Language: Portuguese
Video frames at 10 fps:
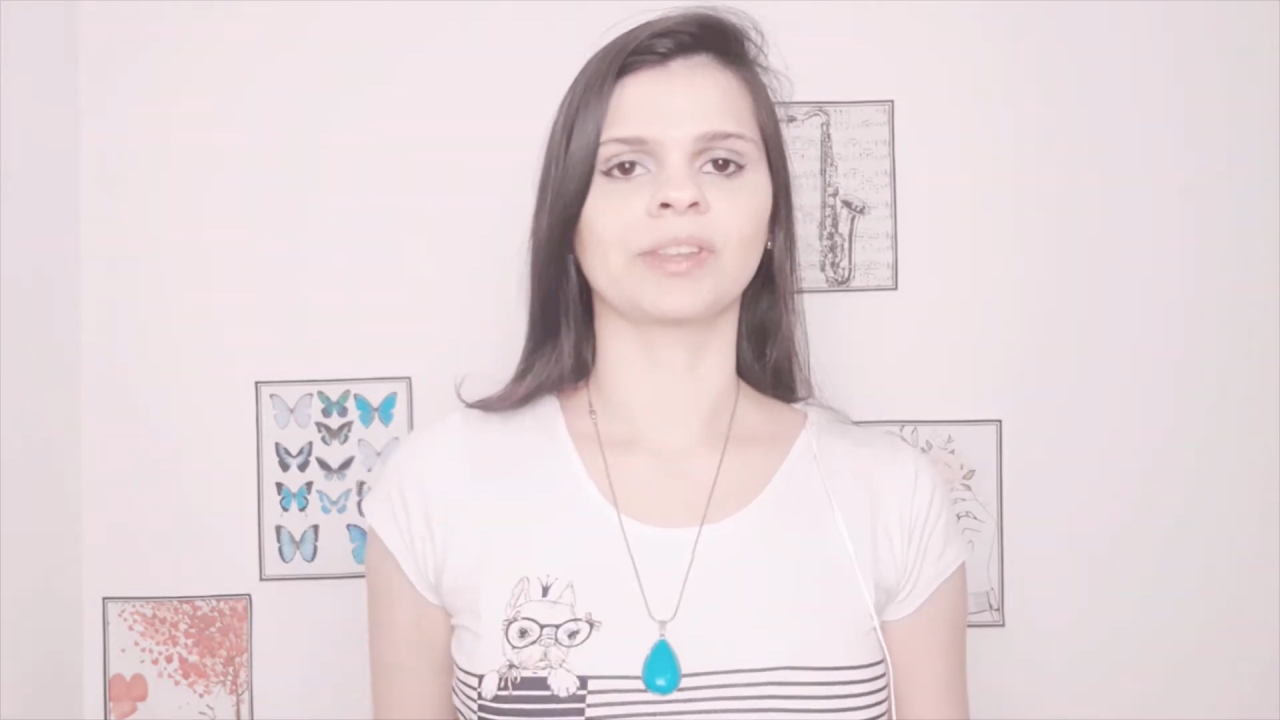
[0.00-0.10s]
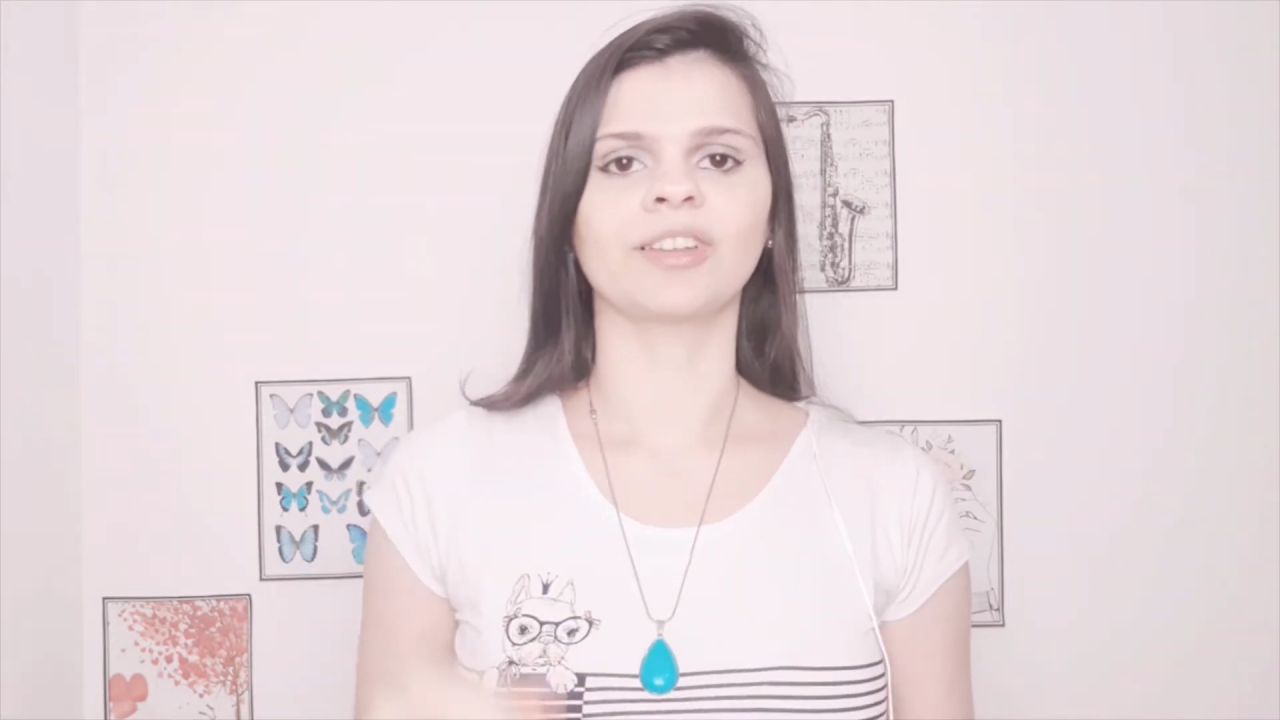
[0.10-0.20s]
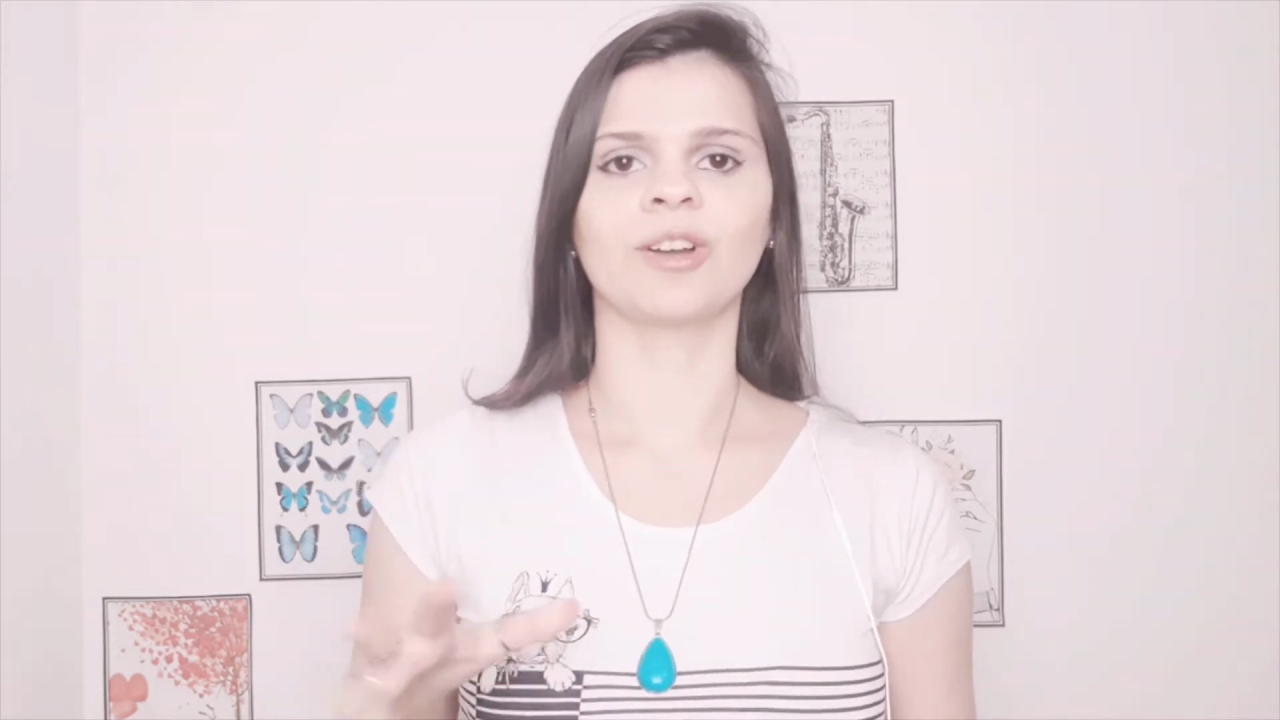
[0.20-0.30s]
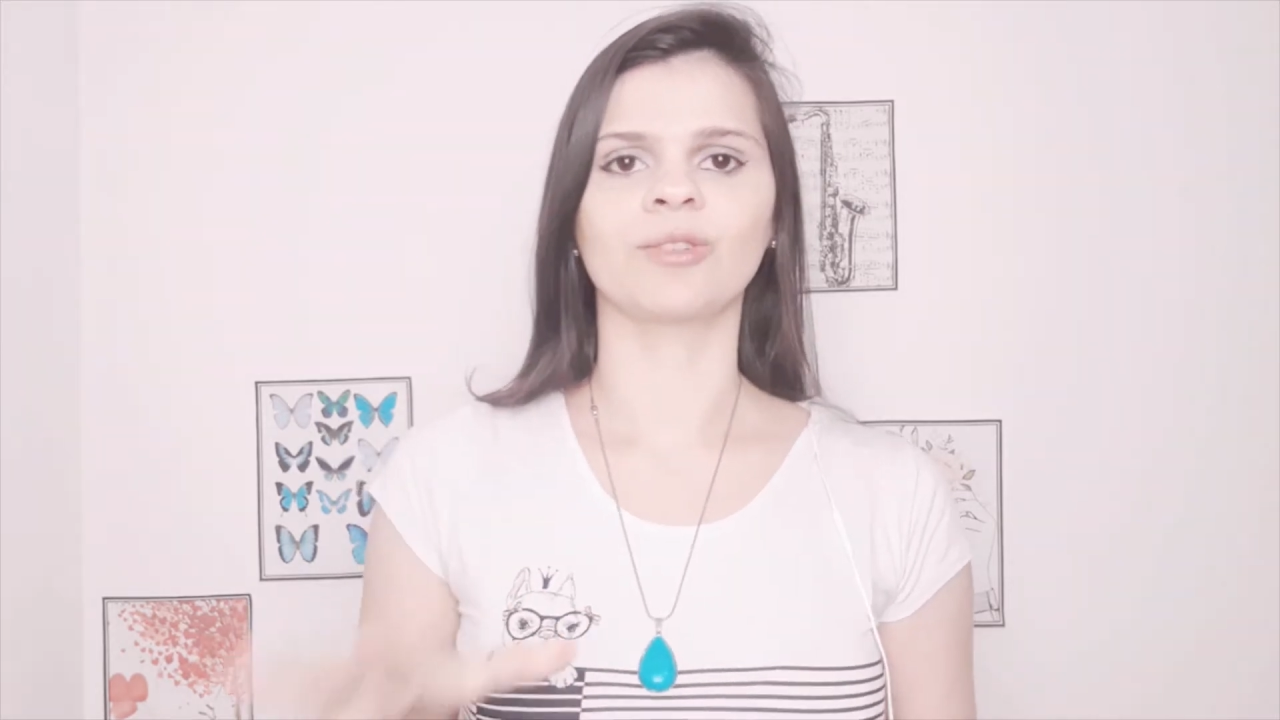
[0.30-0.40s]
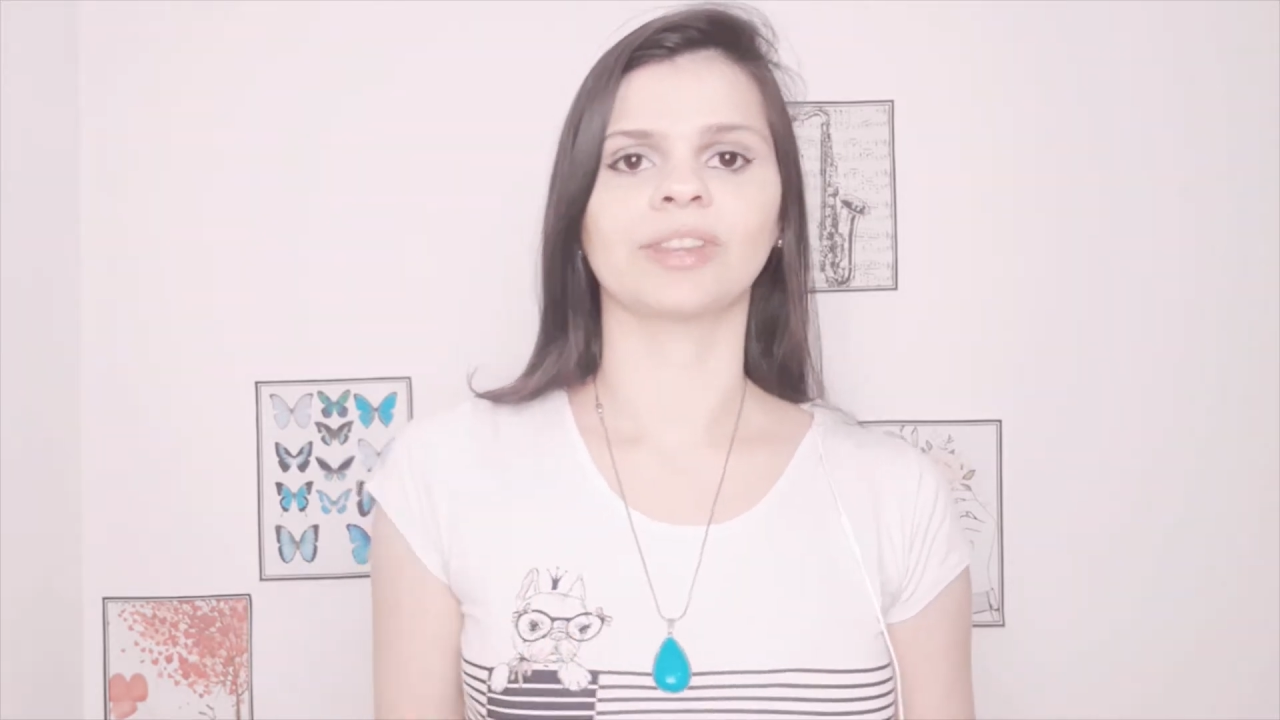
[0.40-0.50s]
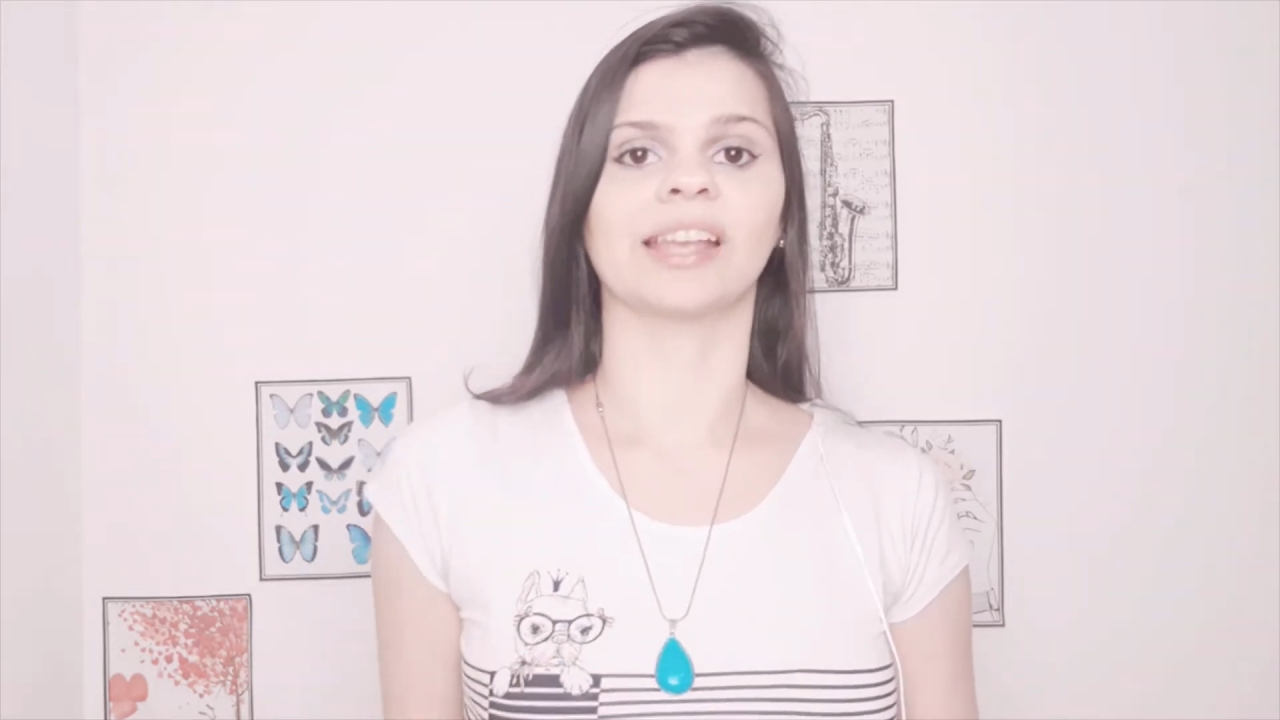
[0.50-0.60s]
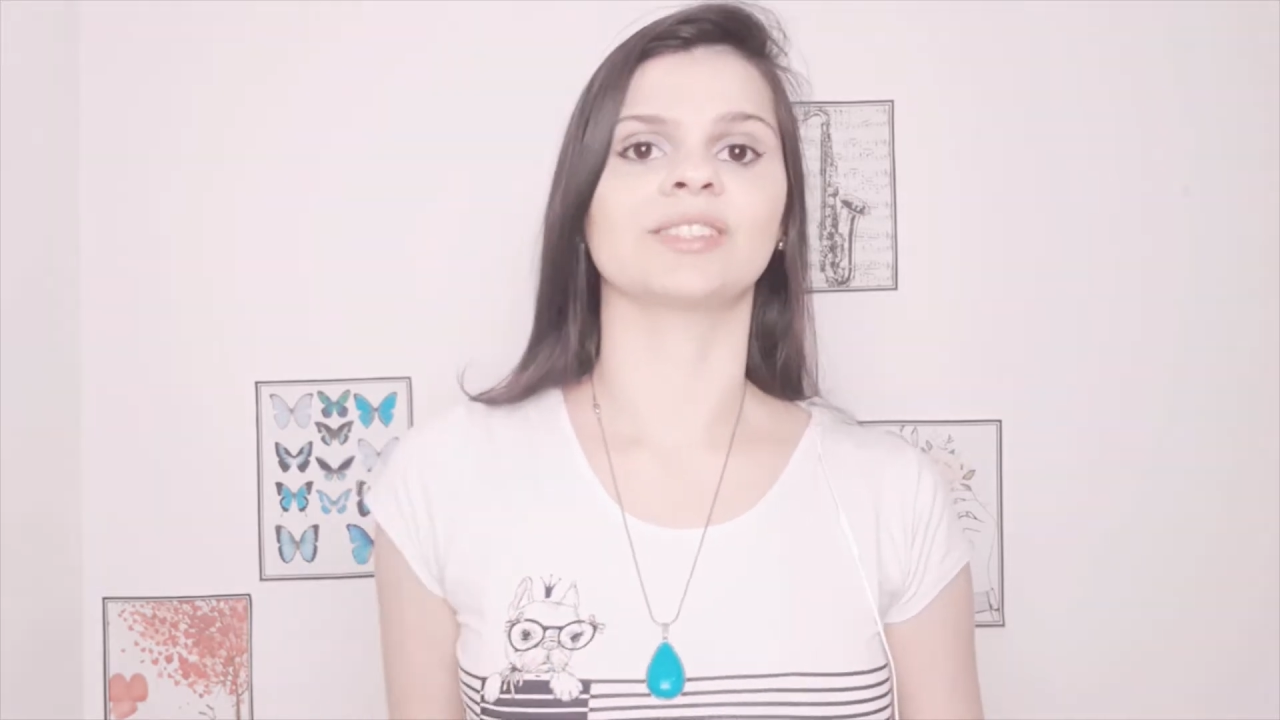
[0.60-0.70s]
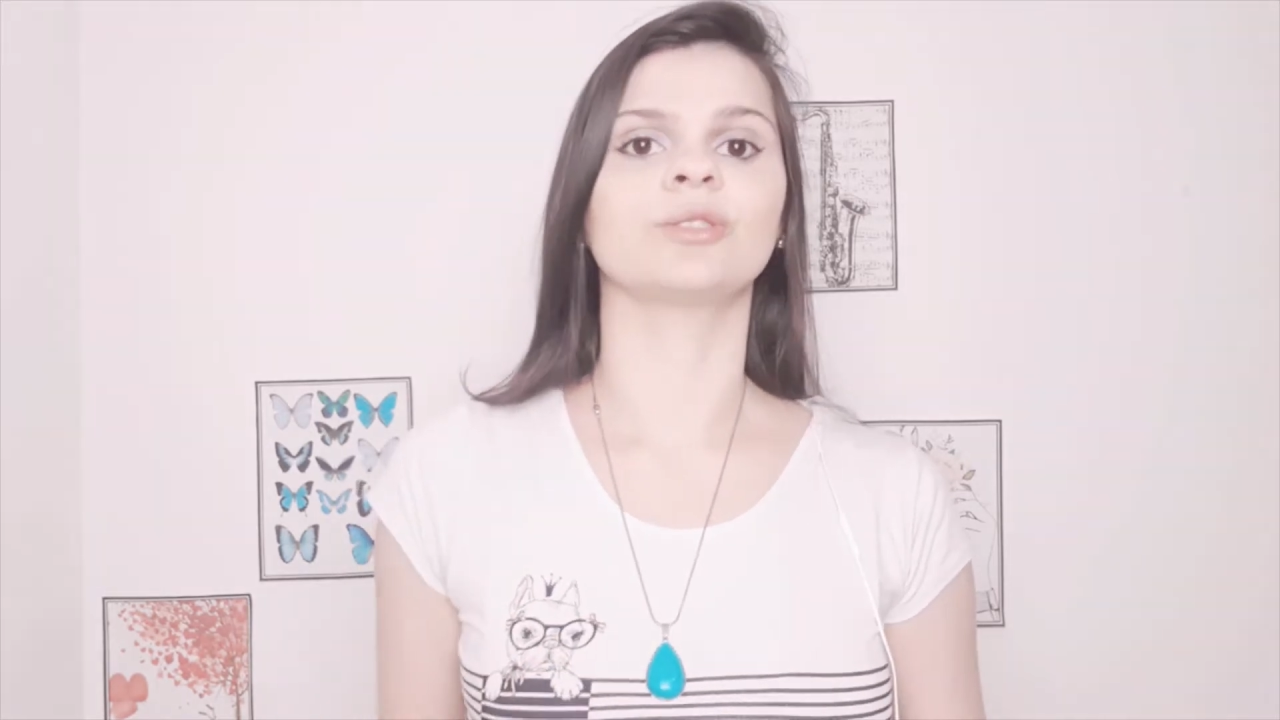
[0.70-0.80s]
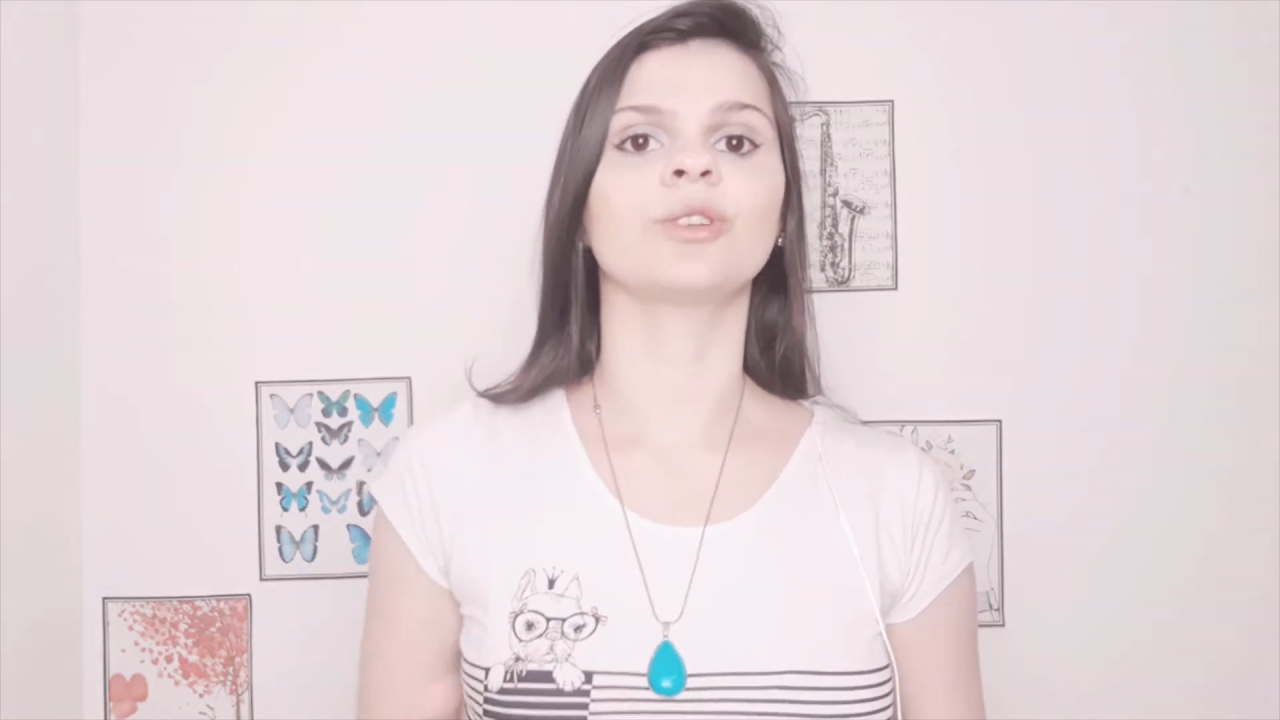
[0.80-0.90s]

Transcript: que acontece?